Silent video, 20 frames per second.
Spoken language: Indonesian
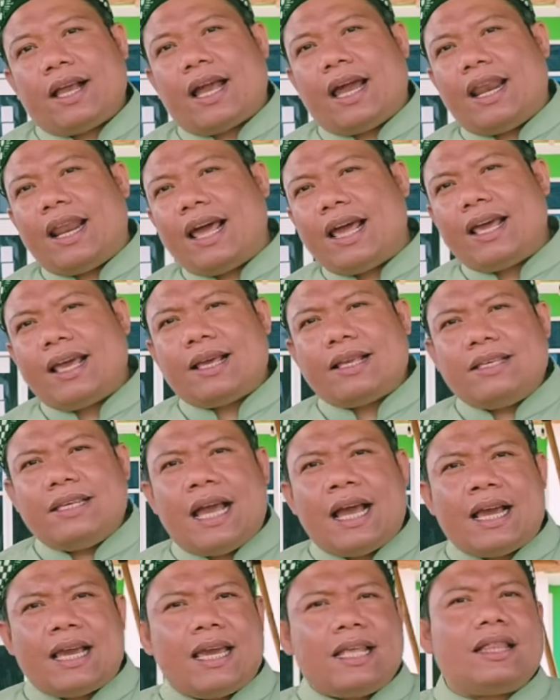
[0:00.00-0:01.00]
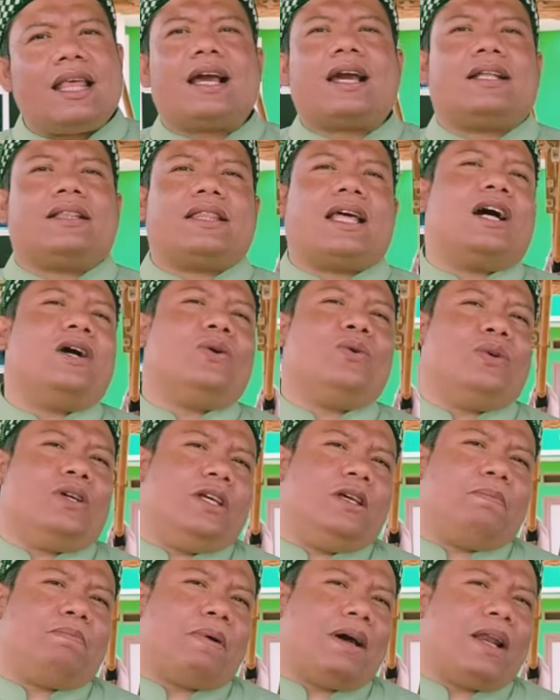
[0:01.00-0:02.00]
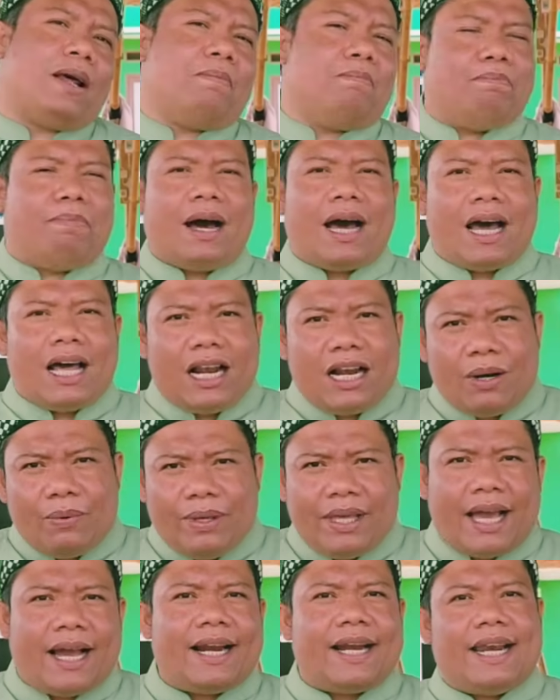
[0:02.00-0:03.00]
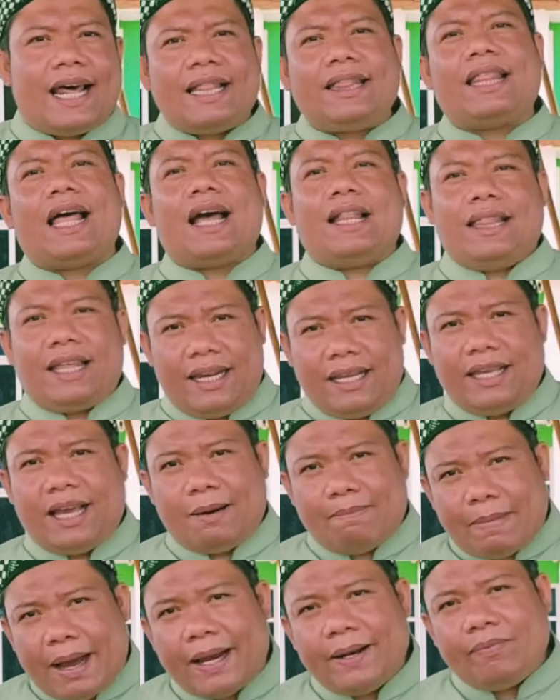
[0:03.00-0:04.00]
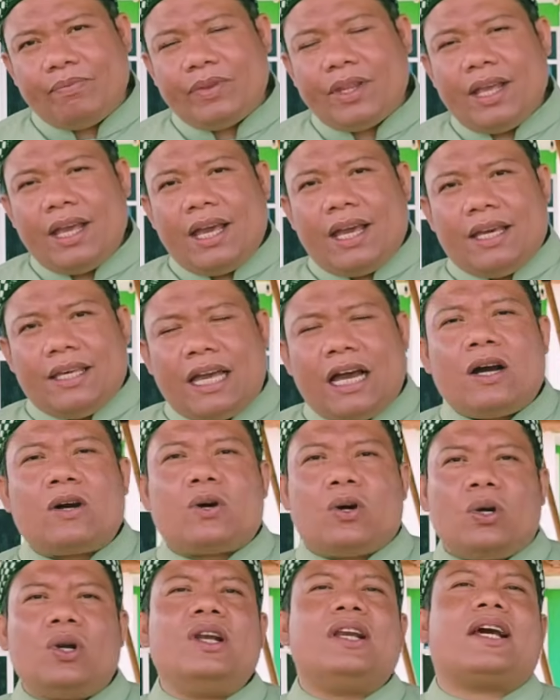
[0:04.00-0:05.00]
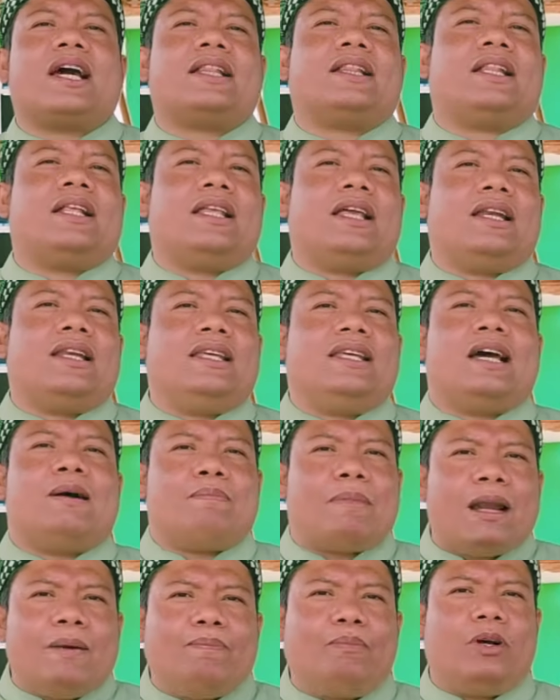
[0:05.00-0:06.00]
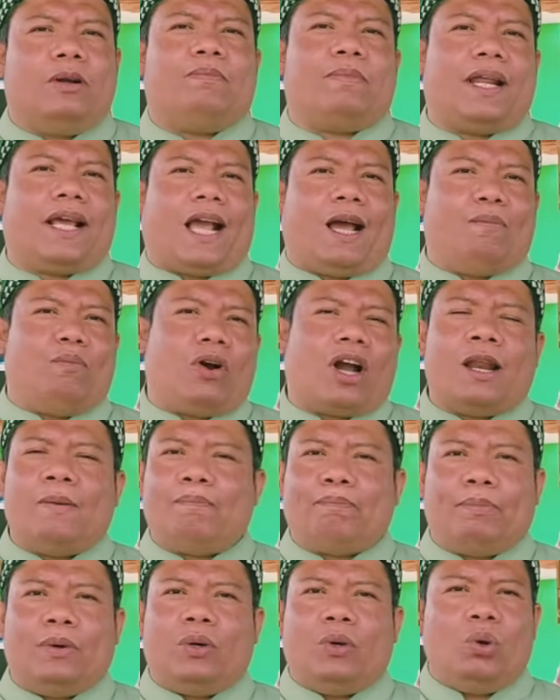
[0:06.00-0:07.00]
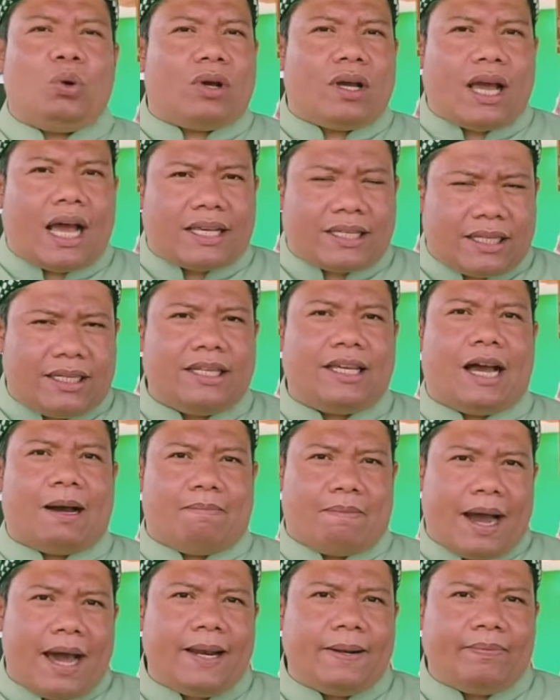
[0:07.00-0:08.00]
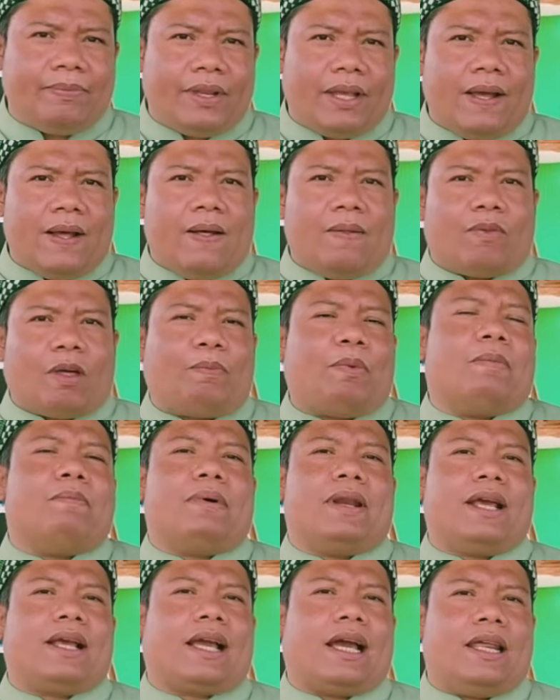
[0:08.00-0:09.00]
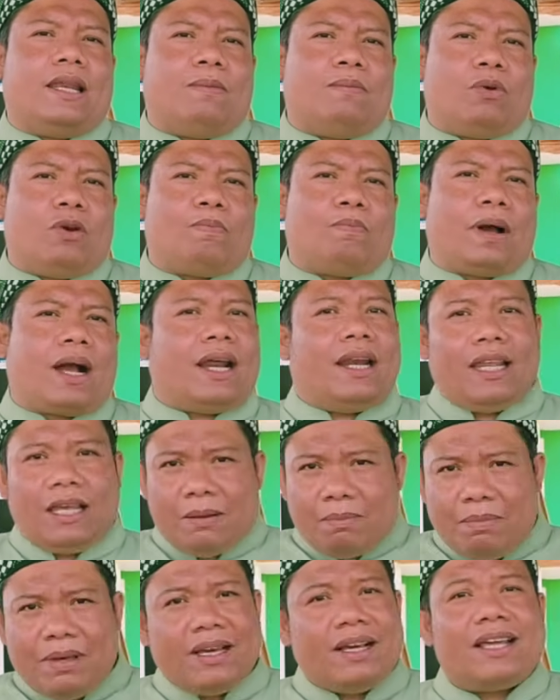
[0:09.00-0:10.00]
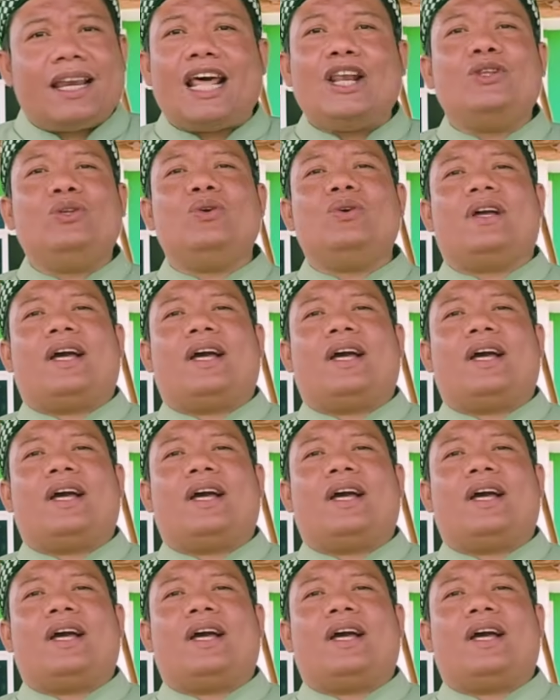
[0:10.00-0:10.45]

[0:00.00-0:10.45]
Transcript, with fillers: Karena yang kita ketahui para Ba'alwi yang datang dari Yaman, yang konon katanya di Yaman pun mereka bukan penduduk asli Yaman, tapi mereka ini merupakan imigran